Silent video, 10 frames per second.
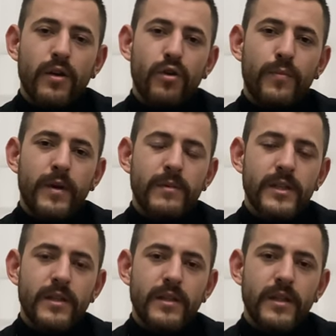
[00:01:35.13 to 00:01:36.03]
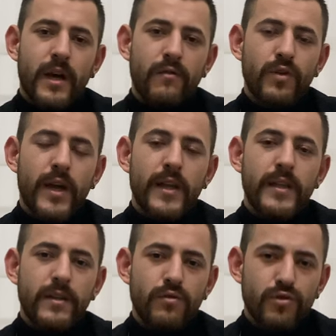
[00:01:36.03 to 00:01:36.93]
Köpeğimizin yavru
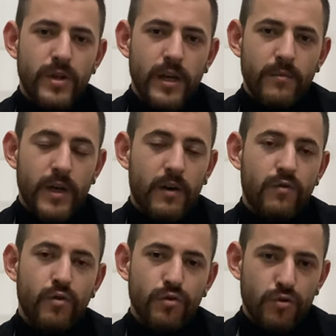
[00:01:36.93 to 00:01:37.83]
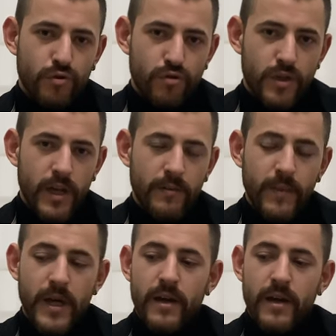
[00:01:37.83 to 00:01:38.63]
geldiğini düşünelim, yavru olduğunu düşünelim